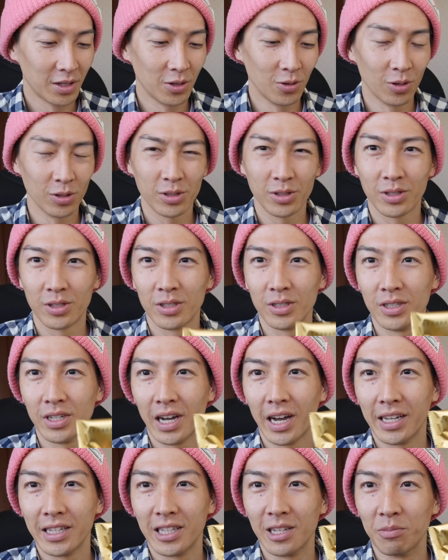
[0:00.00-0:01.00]
4つ
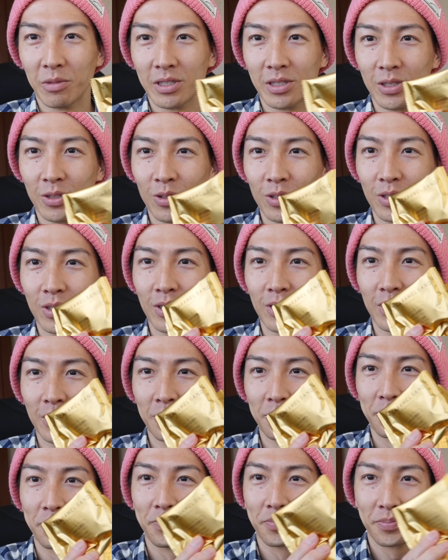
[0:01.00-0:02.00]
入ってます。ちょっと
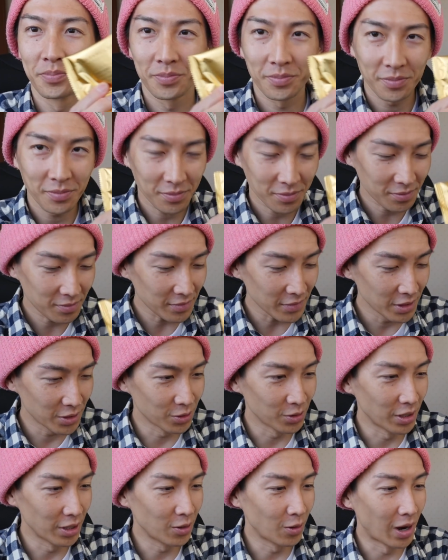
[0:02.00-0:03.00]

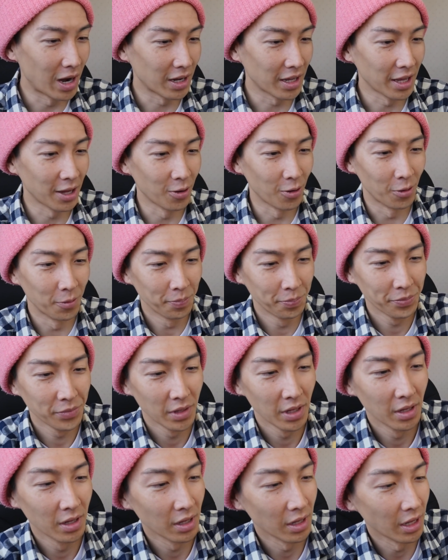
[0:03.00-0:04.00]
1個開けよう。
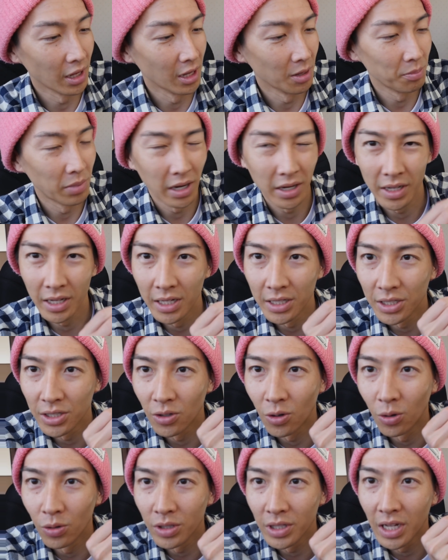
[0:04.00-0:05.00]
パッケージ
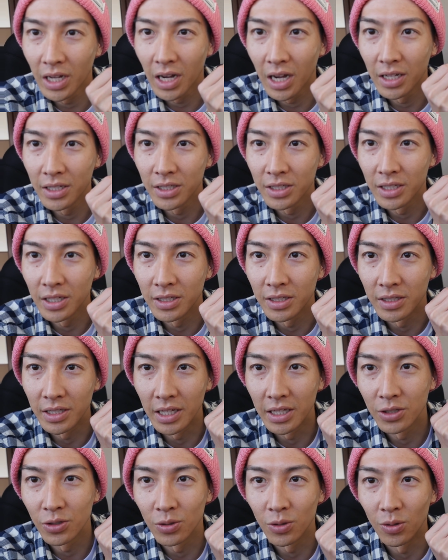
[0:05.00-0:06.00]
こんな感じです
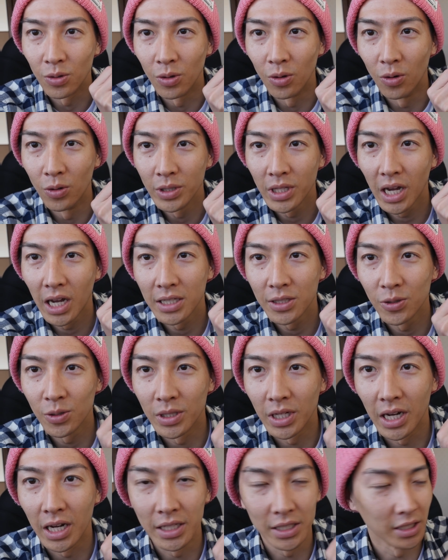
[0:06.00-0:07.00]
ね。ちょっとこうお高そう
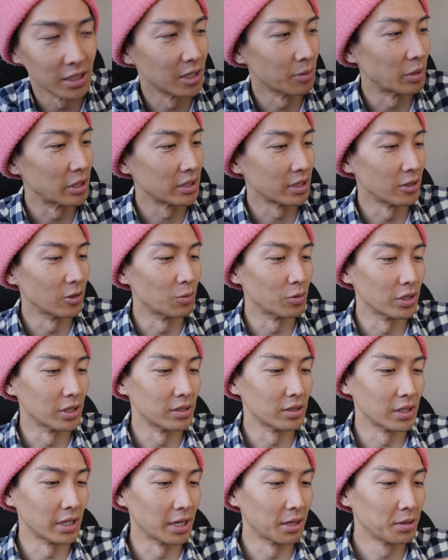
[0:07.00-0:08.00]
な感じしてますけどもで
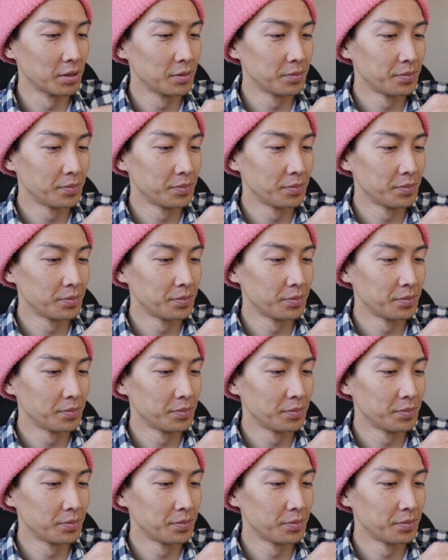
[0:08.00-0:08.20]
すね、